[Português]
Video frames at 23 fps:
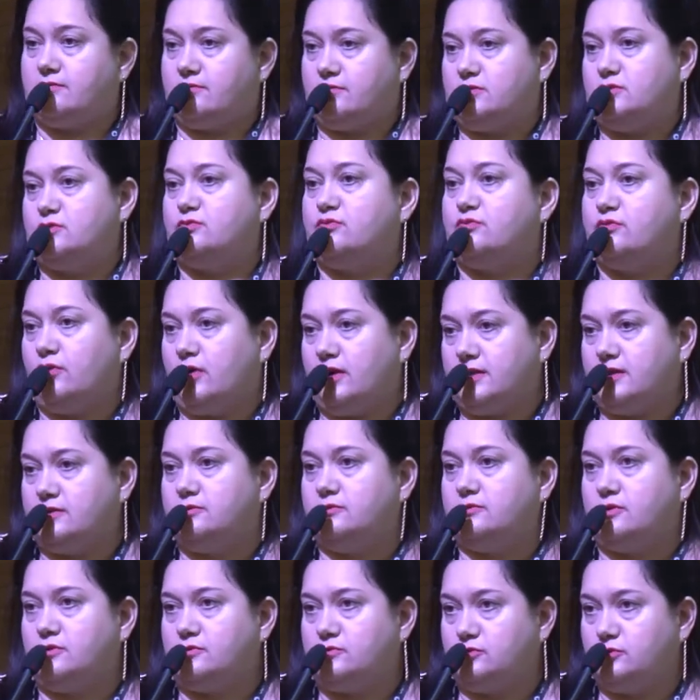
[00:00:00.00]
de fora
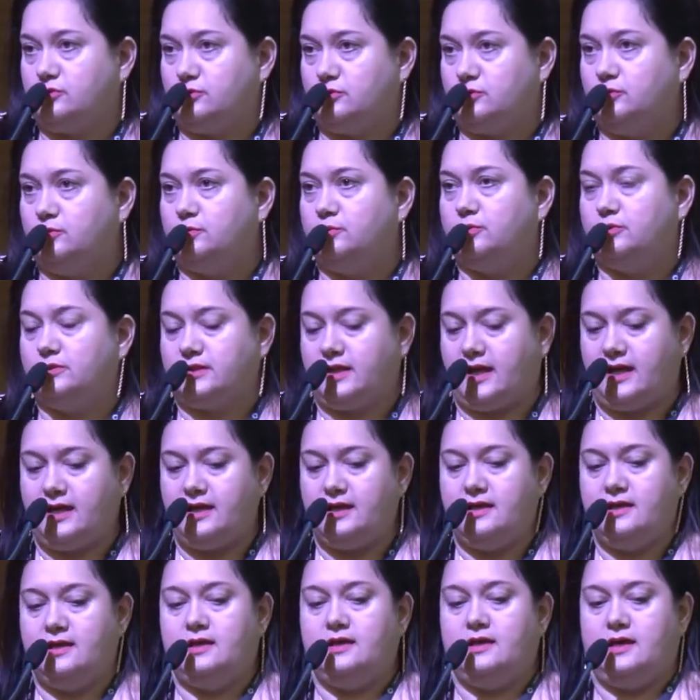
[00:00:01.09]
do nosso grupo, né,
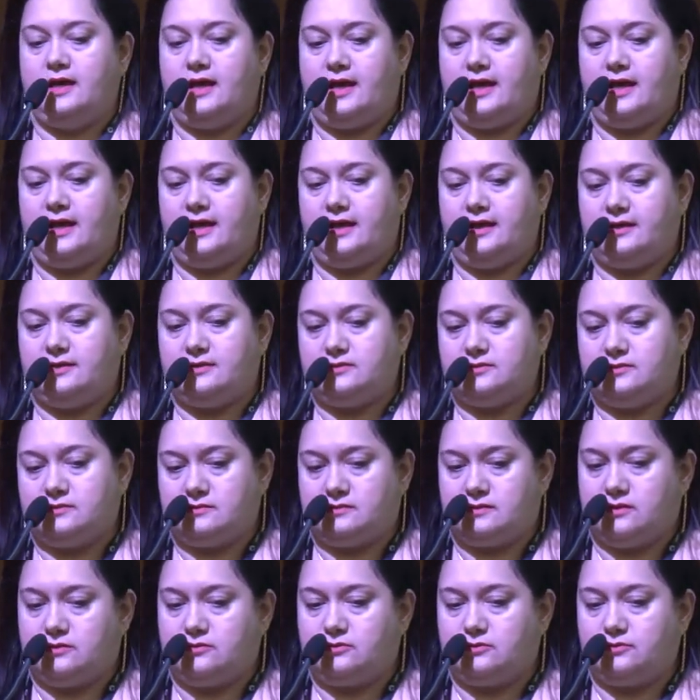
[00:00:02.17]
é,
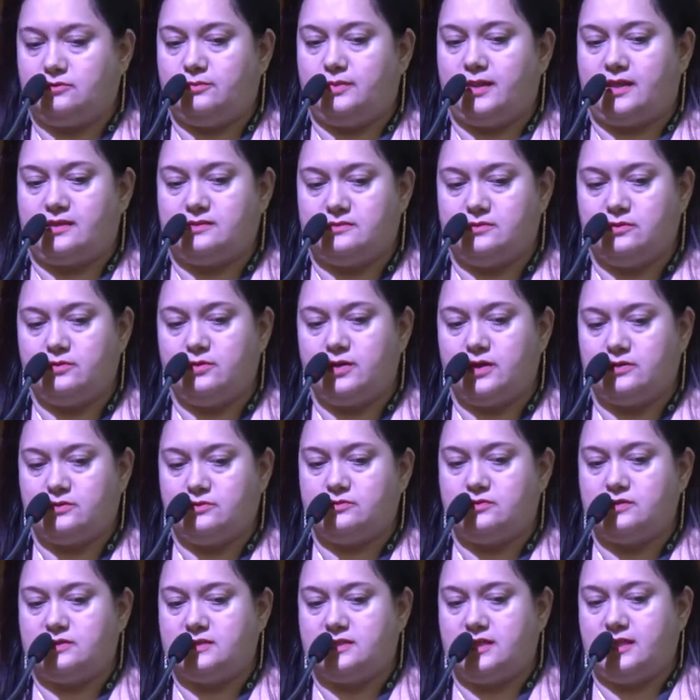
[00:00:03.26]
tanto do Brasil
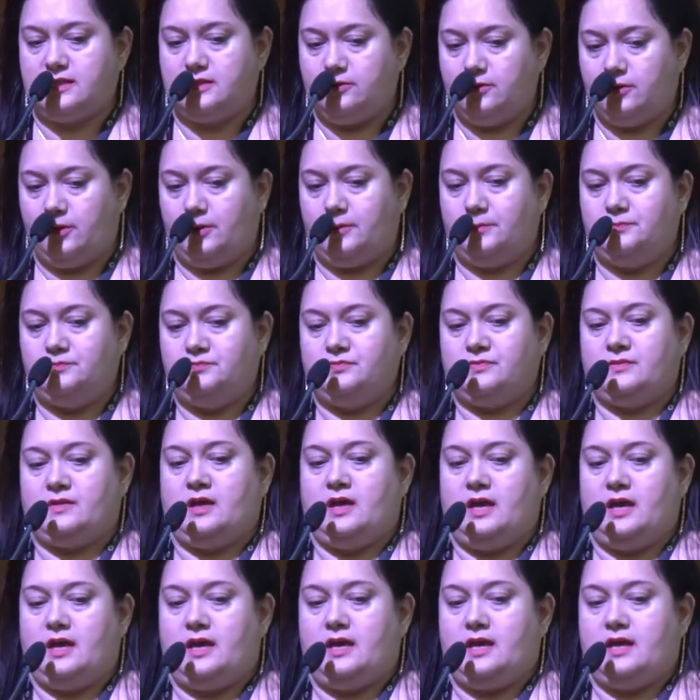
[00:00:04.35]
quanto do exterior.
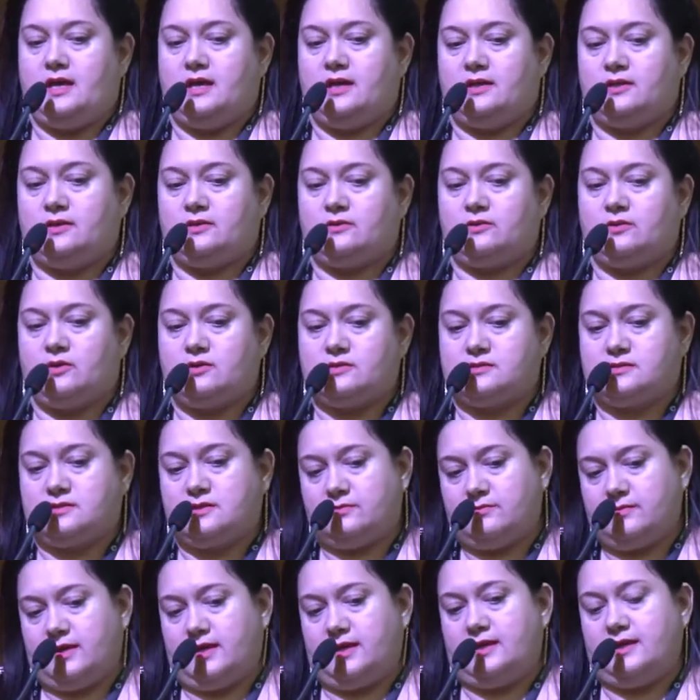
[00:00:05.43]
É, nós
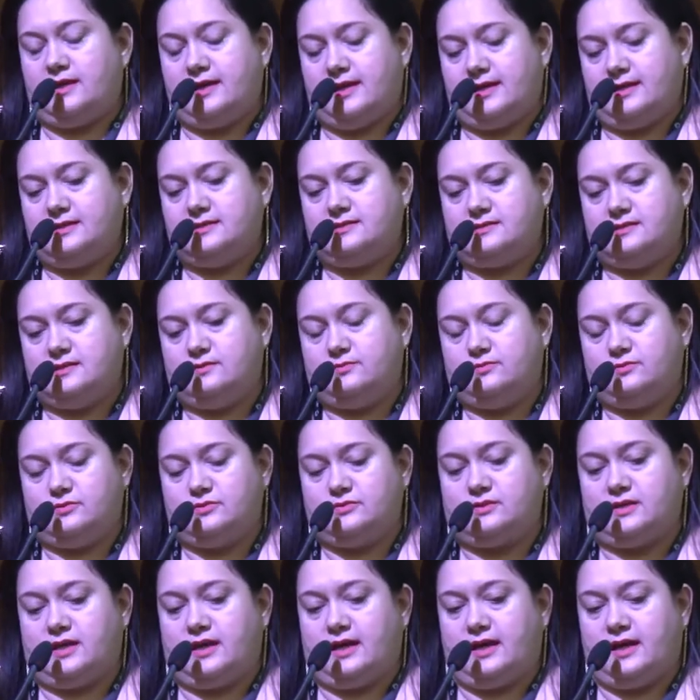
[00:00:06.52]
também
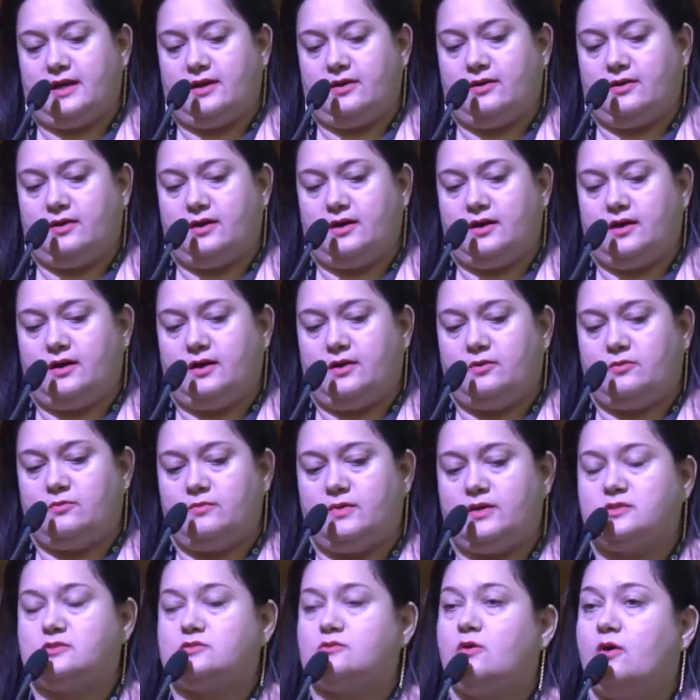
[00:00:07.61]
realizamos é, ah,
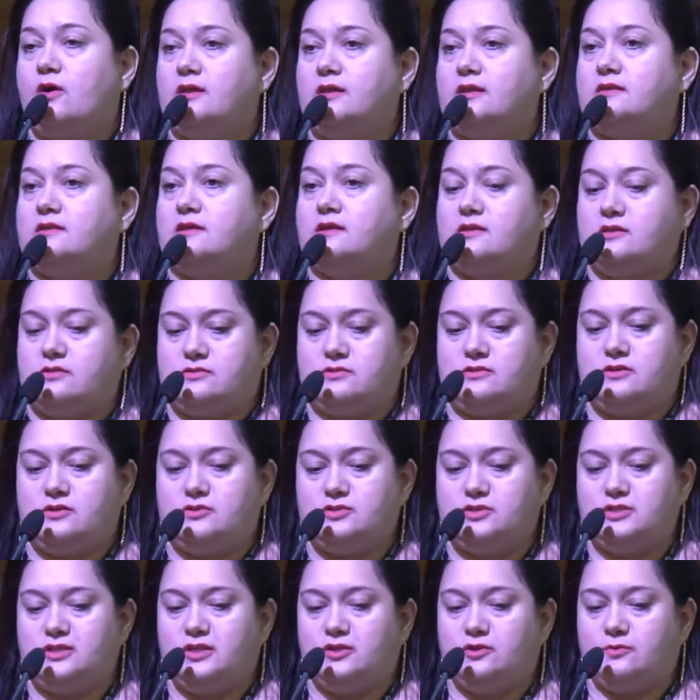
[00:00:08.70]
uma escola
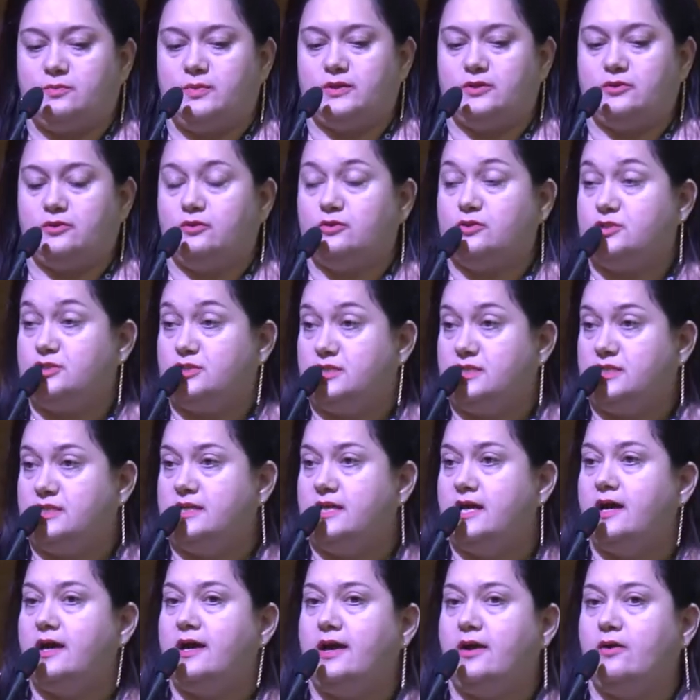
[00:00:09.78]
internacional de
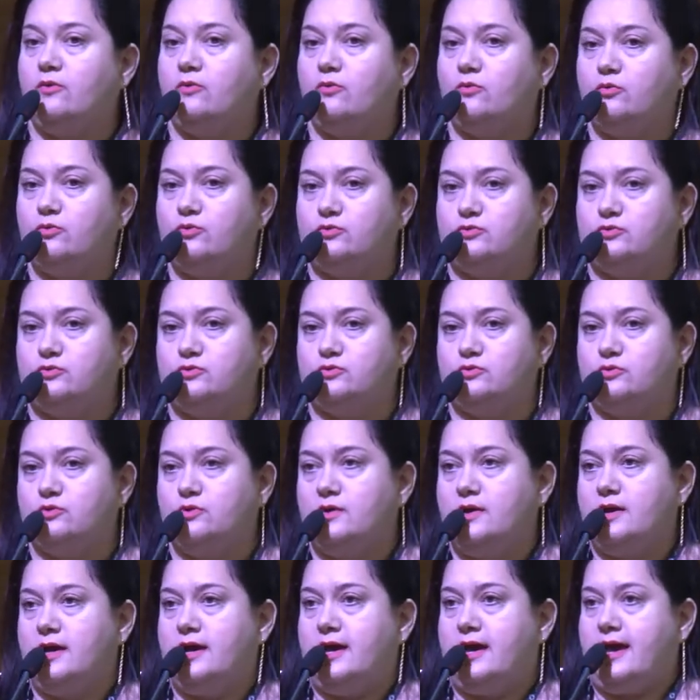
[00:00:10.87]
neuropatologia, é um curso
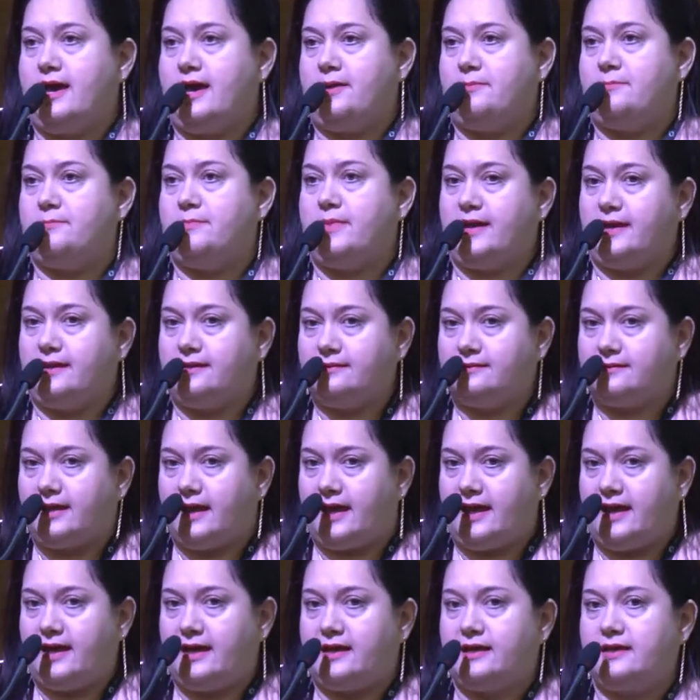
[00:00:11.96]
é, bem
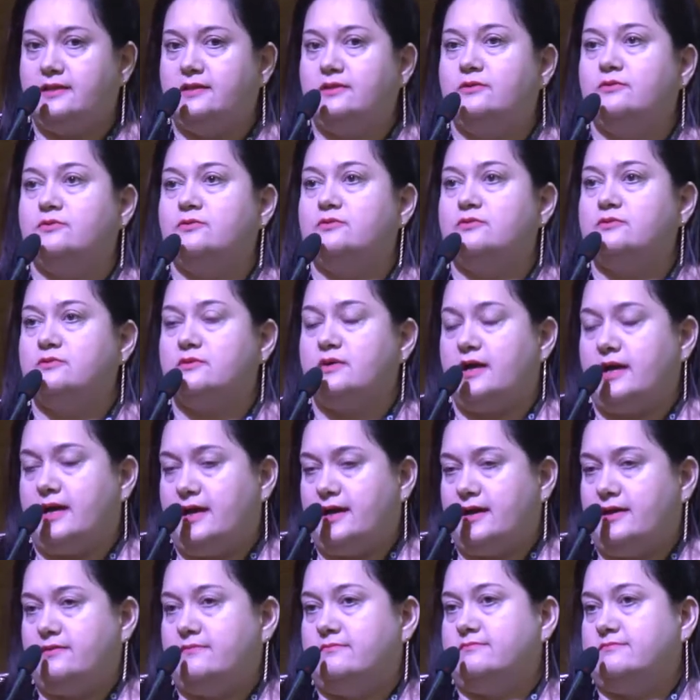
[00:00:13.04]
técnico,
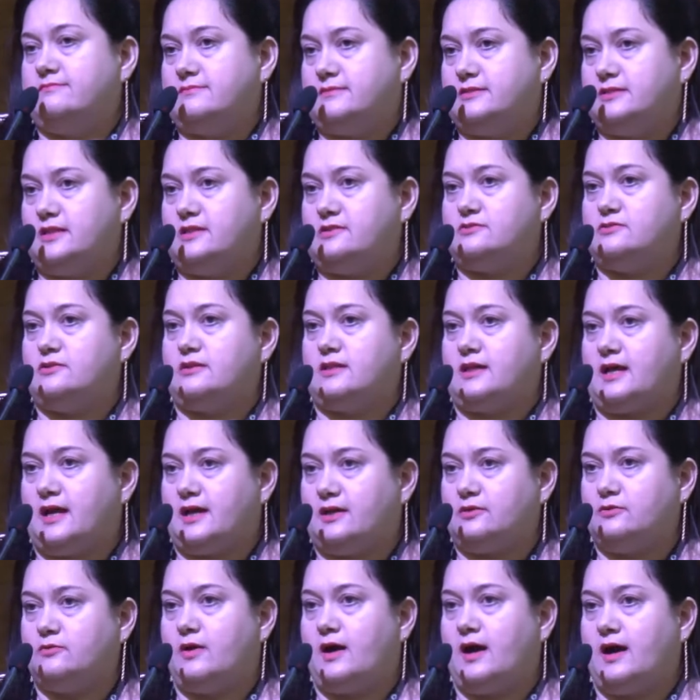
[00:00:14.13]
é,
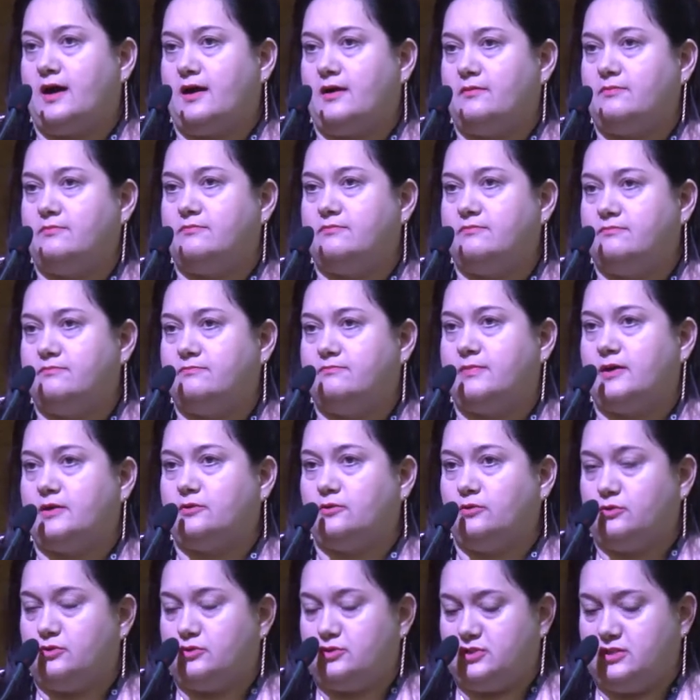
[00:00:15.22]
direcionado a
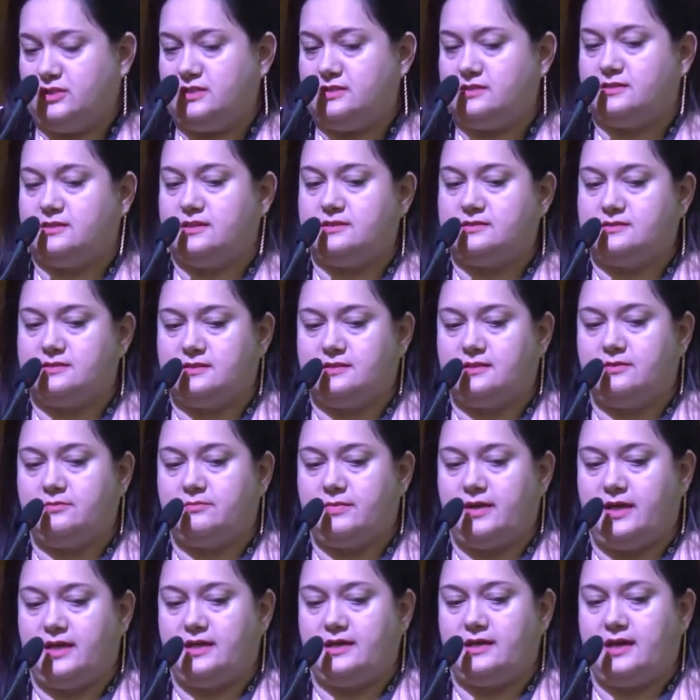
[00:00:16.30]
patologistas e
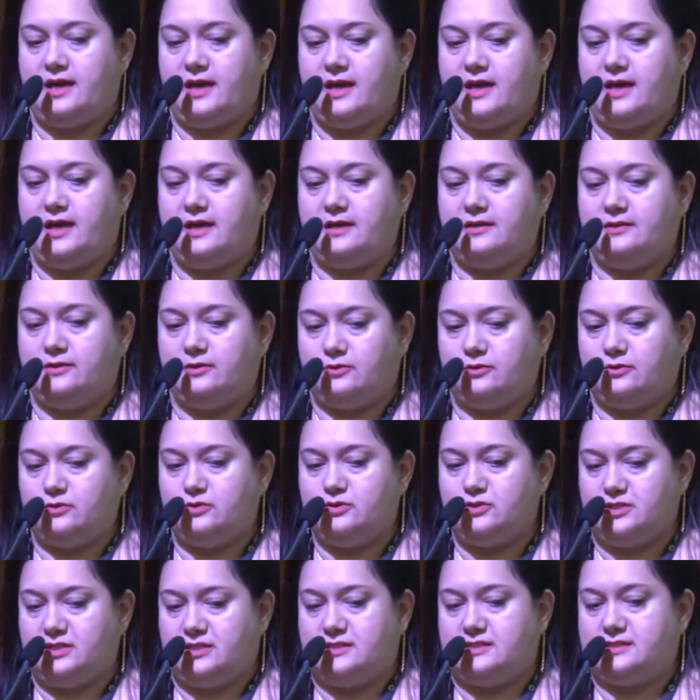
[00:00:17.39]
também é,
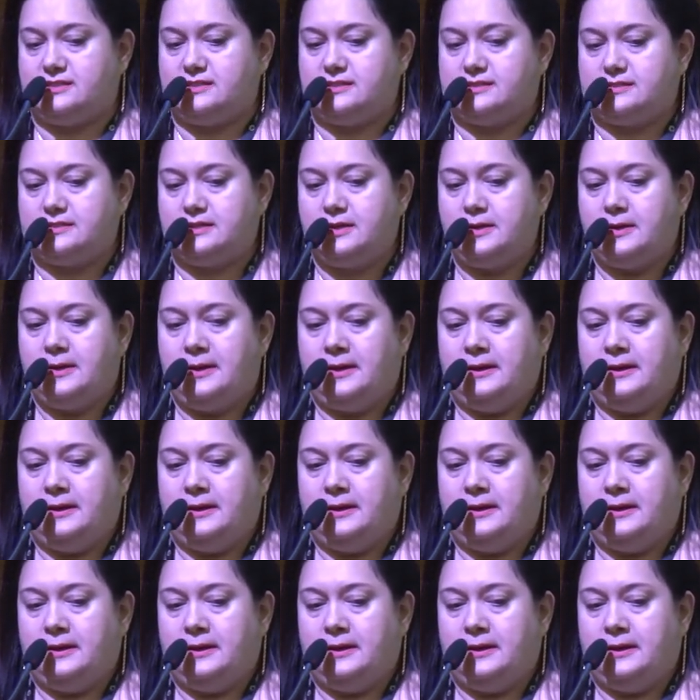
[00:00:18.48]
neurologistas.